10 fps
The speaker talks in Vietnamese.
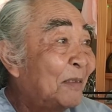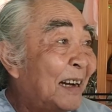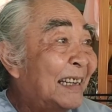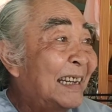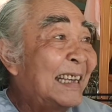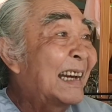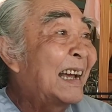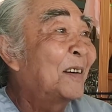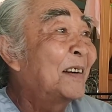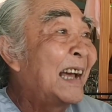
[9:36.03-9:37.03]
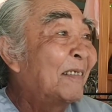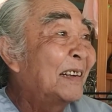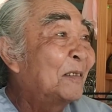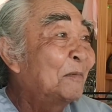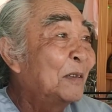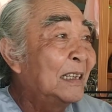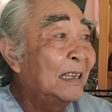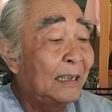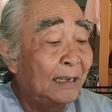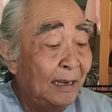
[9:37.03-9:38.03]
mà cái này gian nan rõ ràng phải không bởi
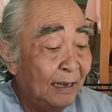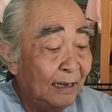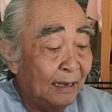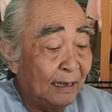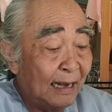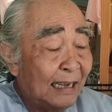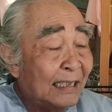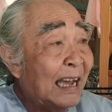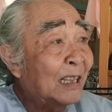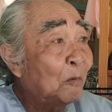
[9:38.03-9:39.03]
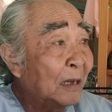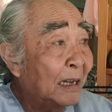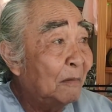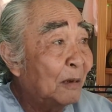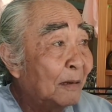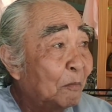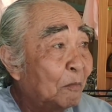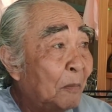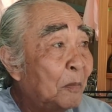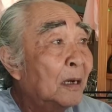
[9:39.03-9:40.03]
vì à, lan xa thống trị mà
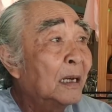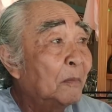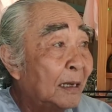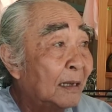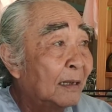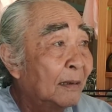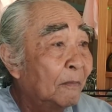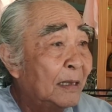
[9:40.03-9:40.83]
phép nước nghiêm hình